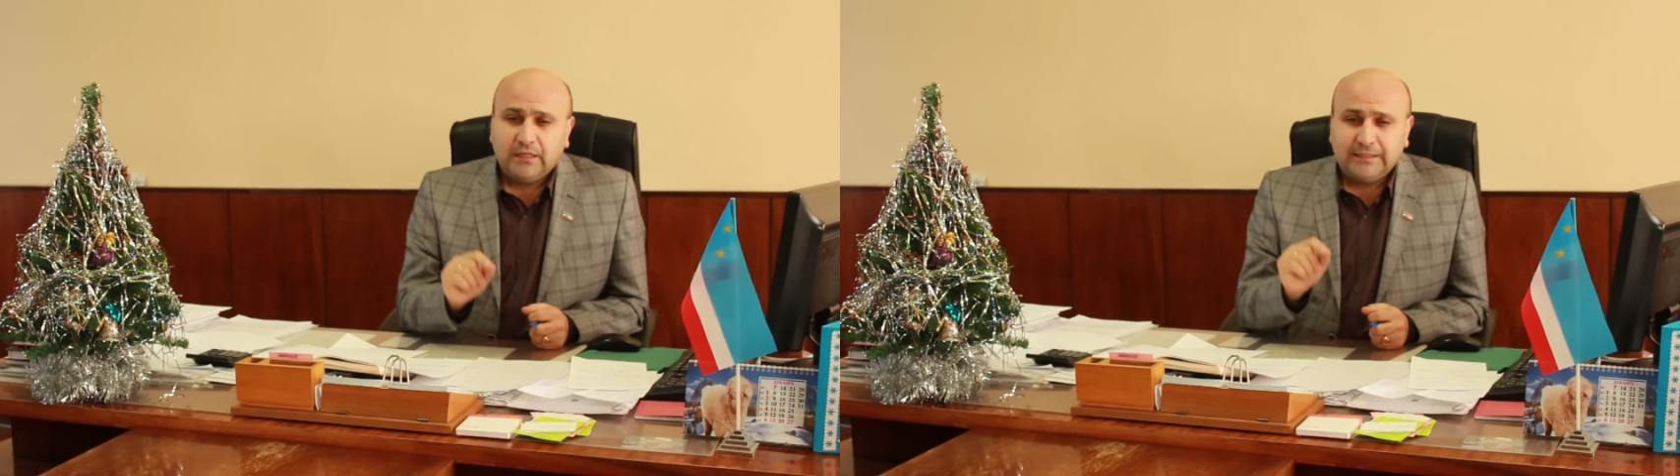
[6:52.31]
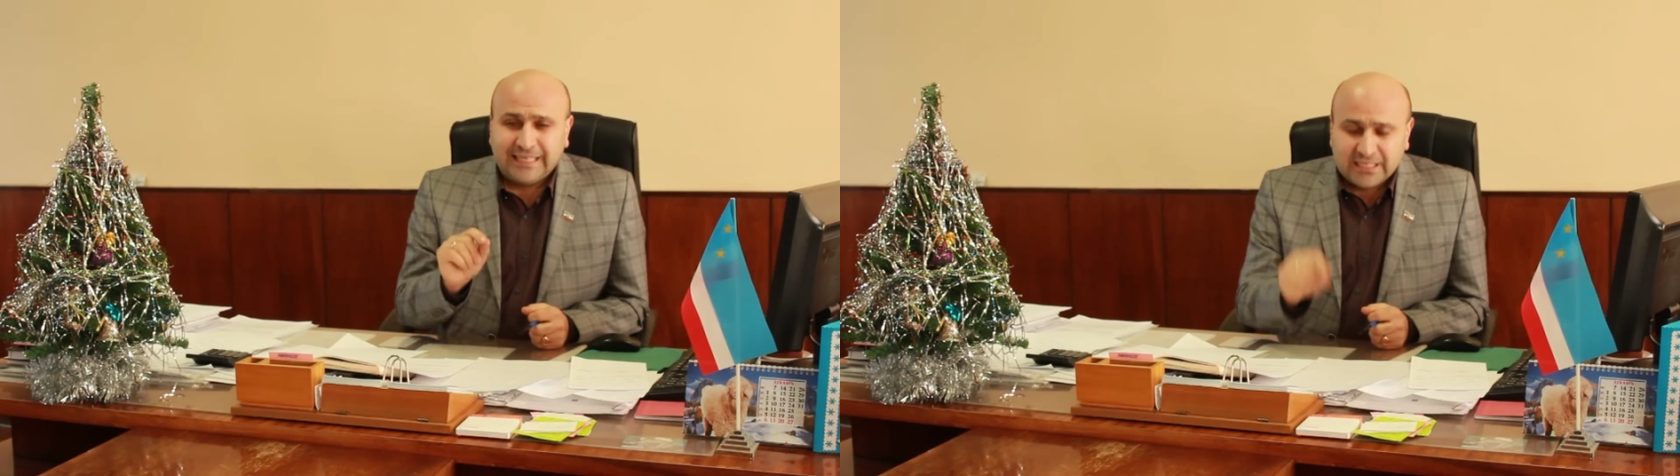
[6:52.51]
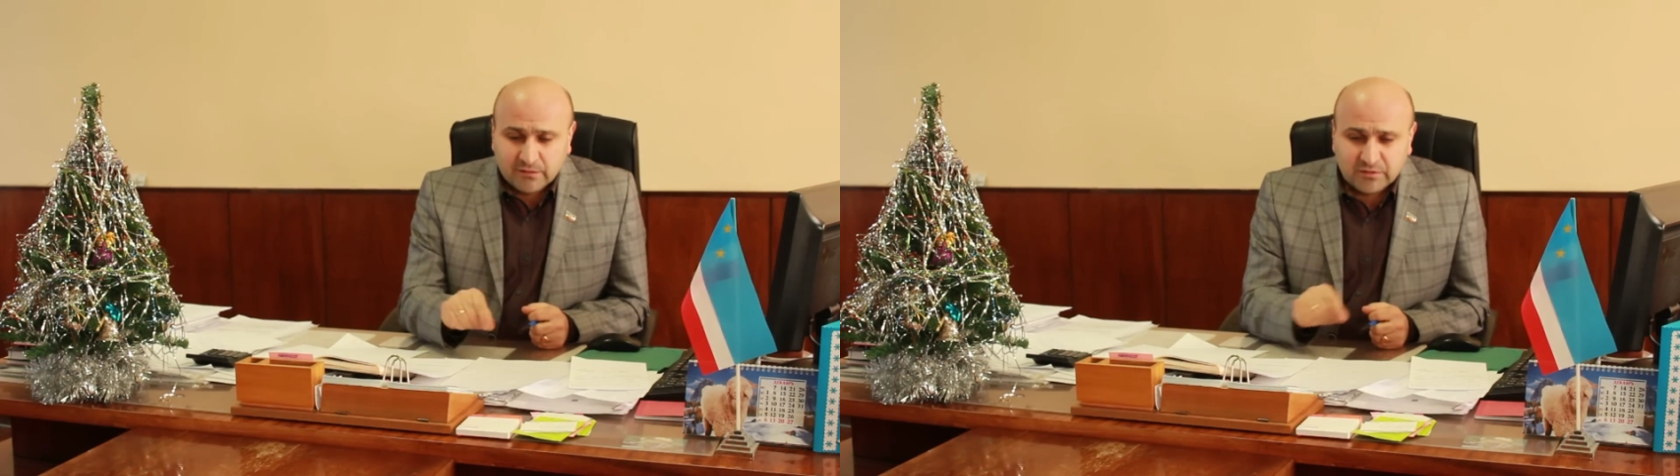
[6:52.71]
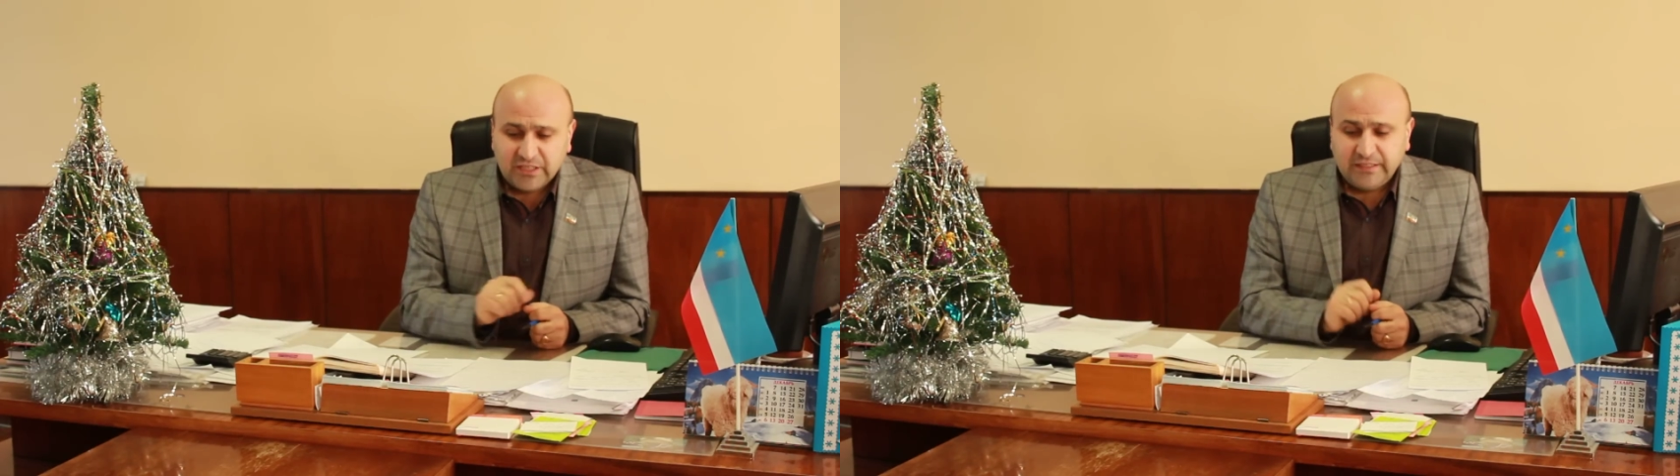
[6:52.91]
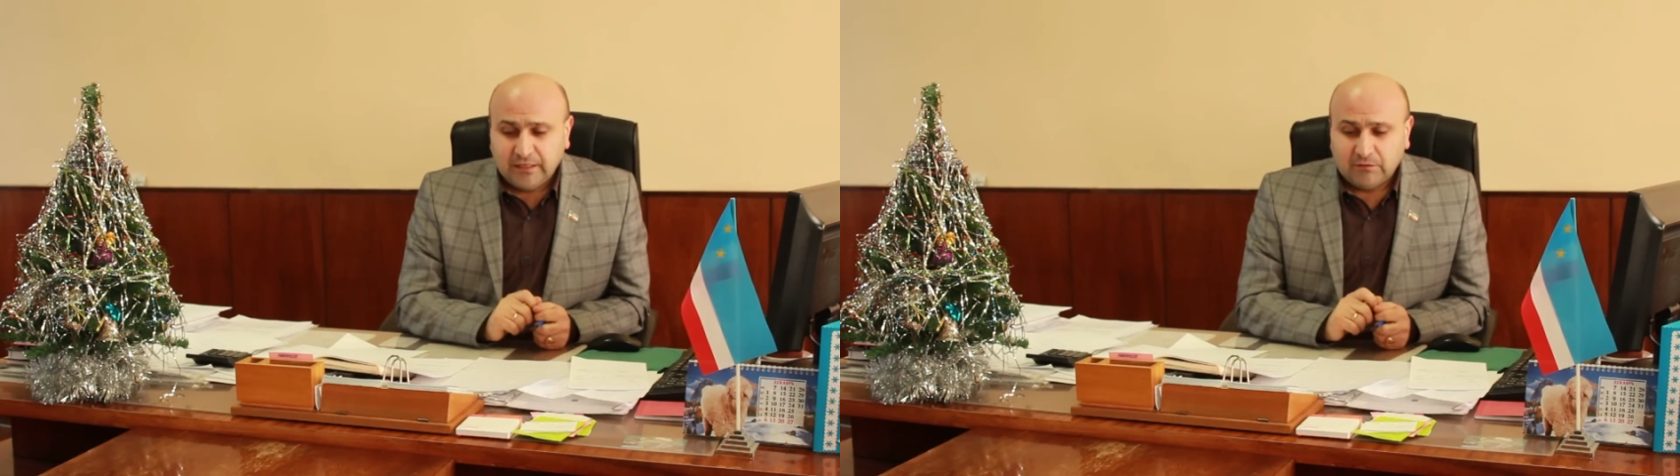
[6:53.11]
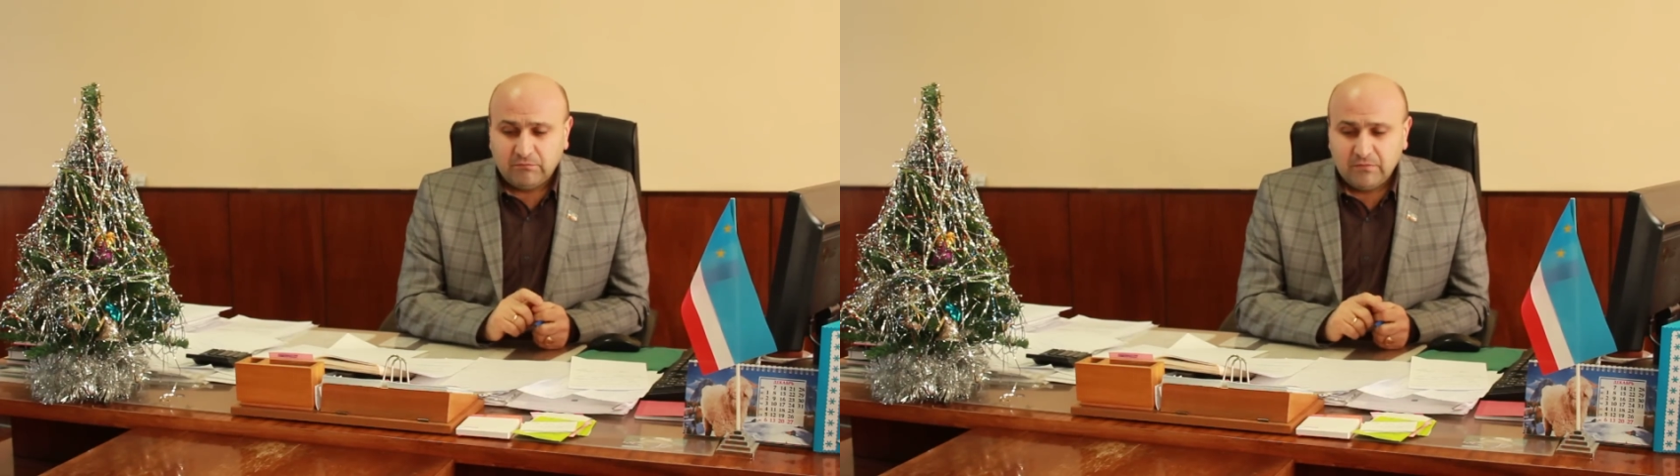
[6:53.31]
нашим жителям.